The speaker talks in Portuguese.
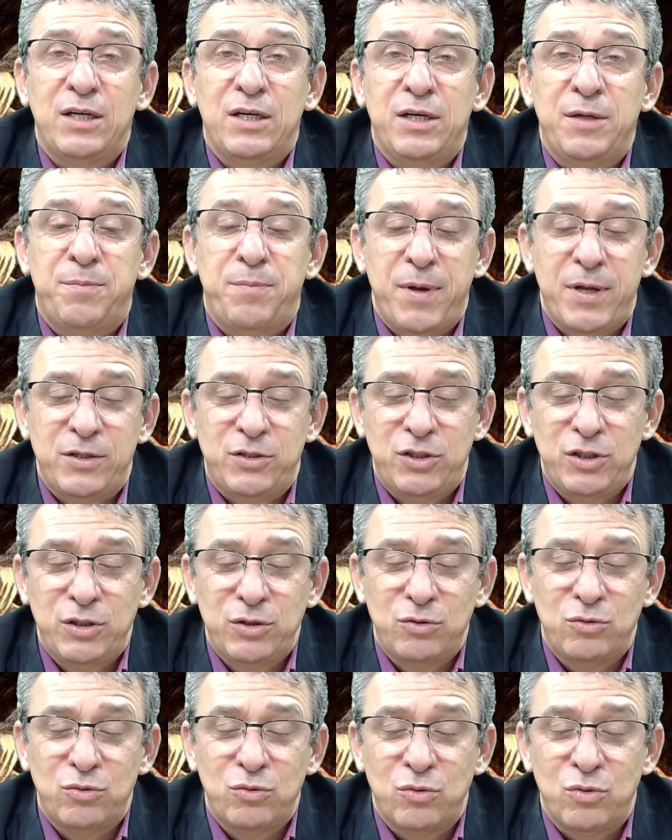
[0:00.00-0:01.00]
e
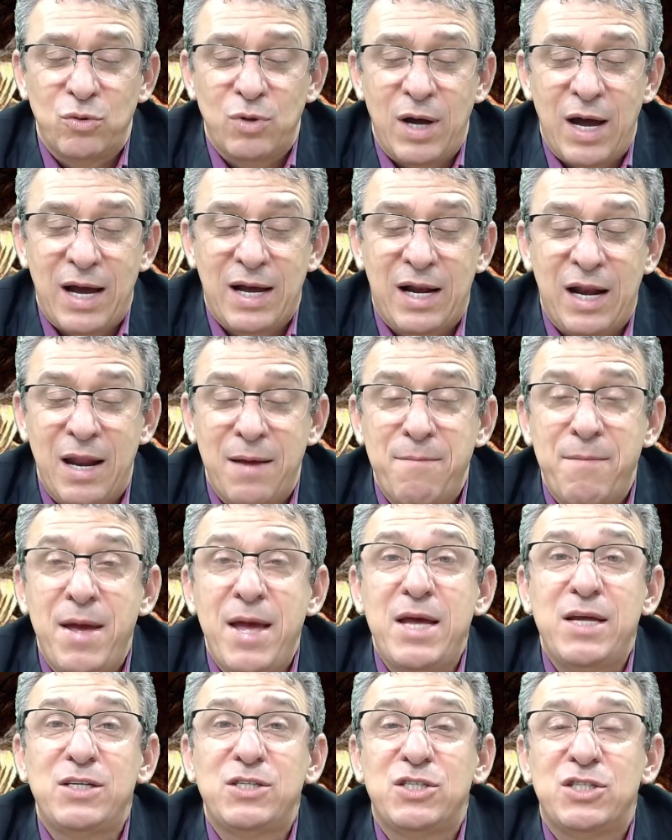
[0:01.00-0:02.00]
pedindo a
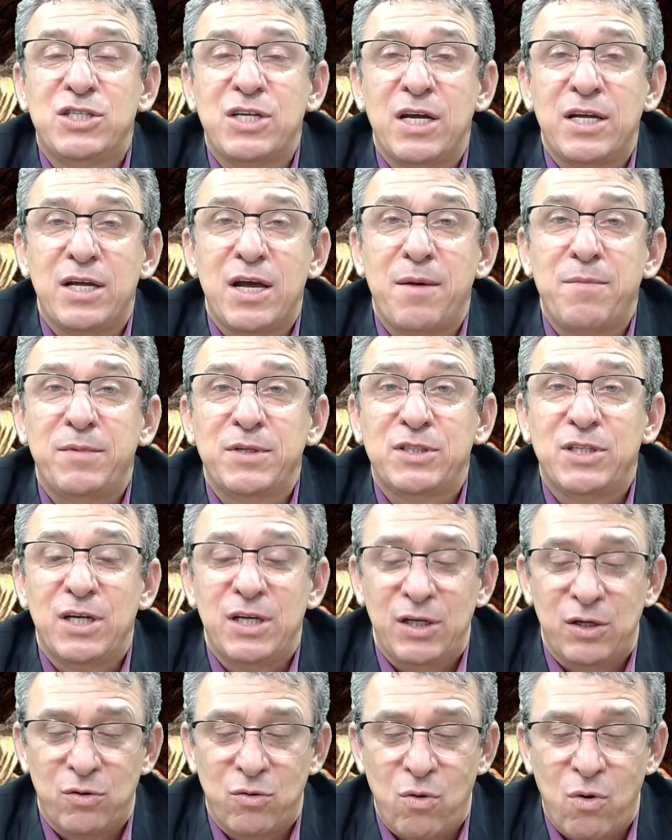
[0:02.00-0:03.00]
clemência e a
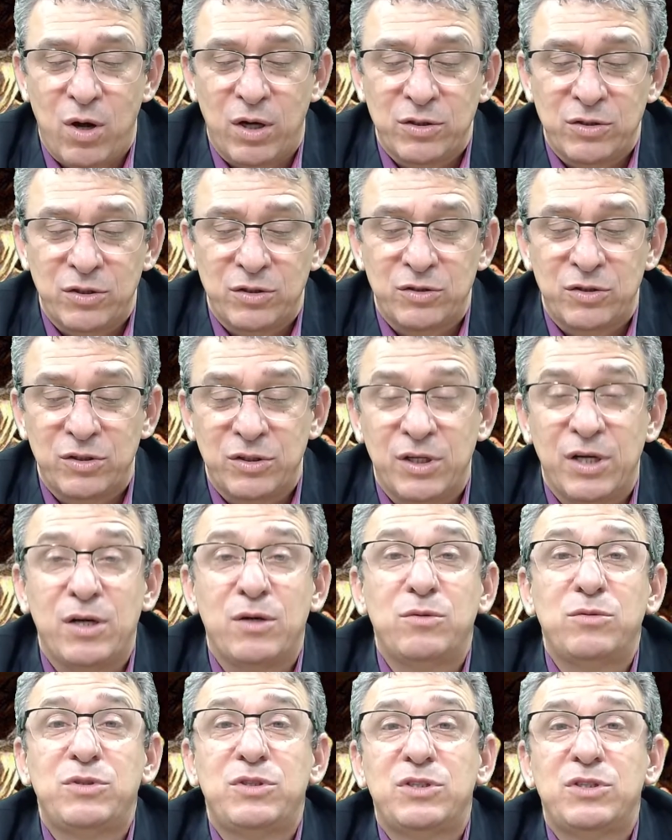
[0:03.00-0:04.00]
misericórdia de
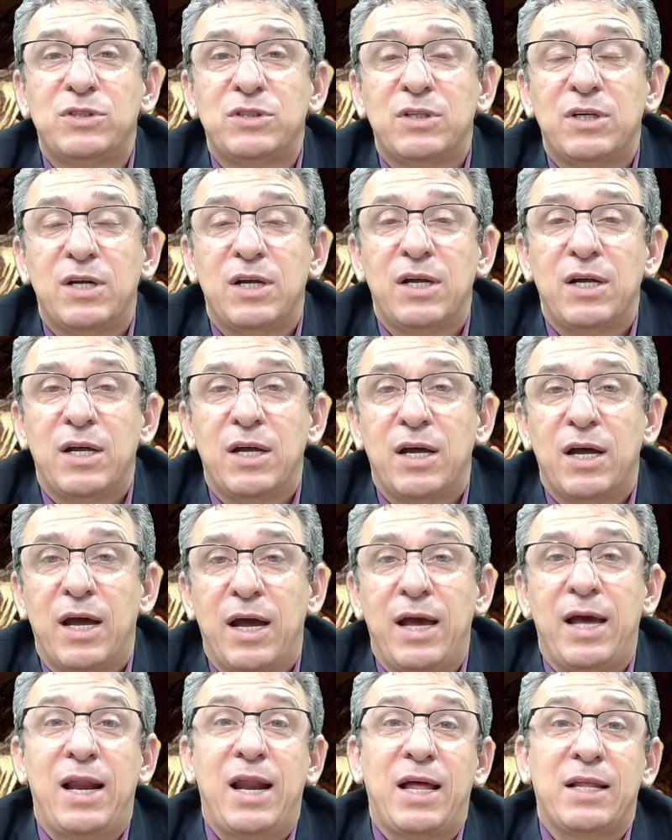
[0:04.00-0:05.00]
Deus,
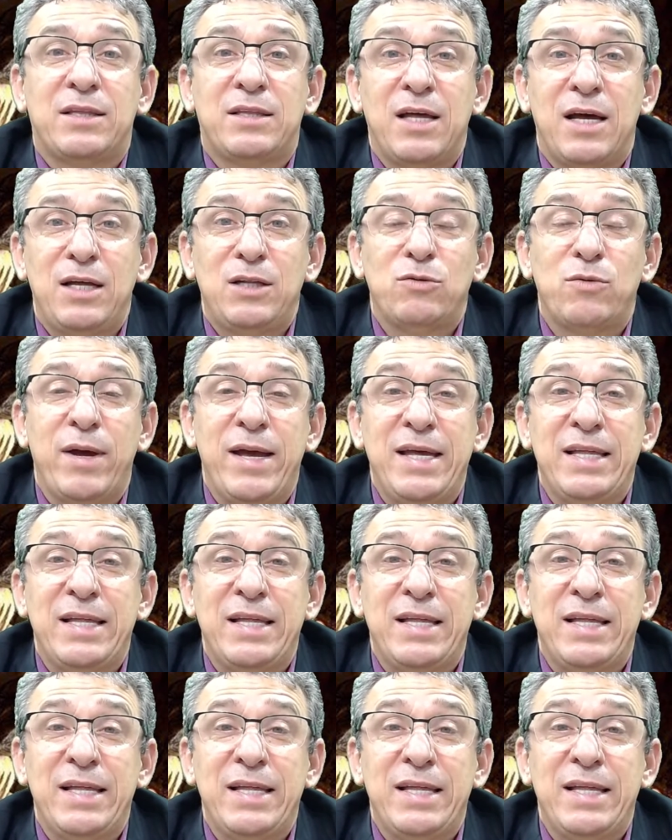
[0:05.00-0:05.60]
relatando a